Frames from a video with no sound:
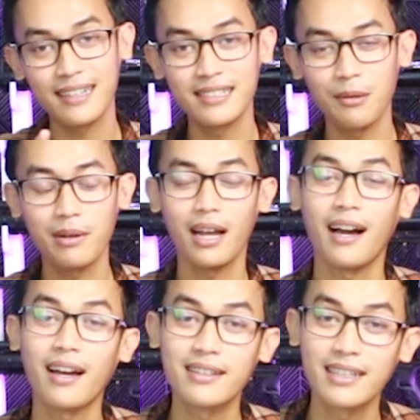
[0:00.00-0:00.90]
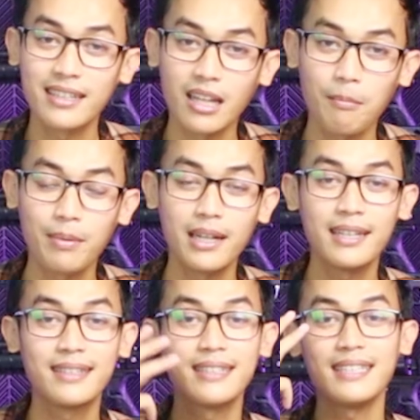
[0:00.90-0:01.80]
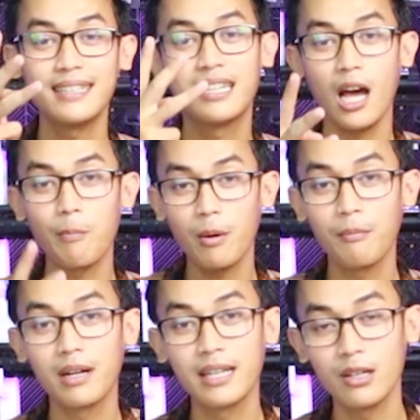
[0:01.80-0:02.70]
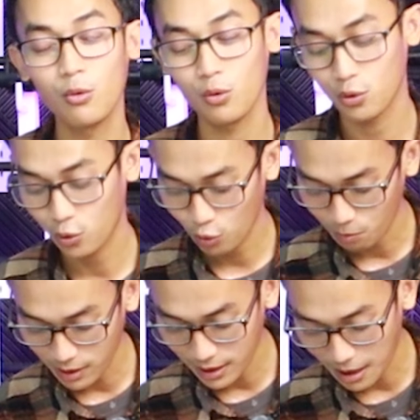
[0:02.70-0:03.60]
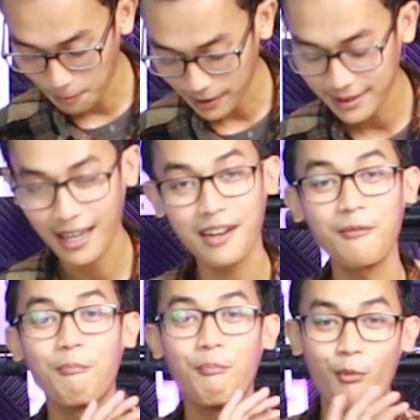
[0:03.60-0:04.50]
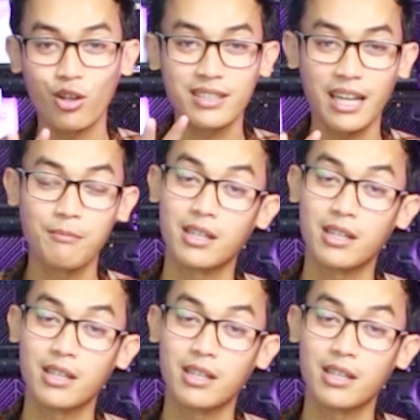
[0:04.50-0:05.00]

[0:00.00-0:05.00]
Desember akan kita pilih tiga pembeli untuk mendapatkan moncam.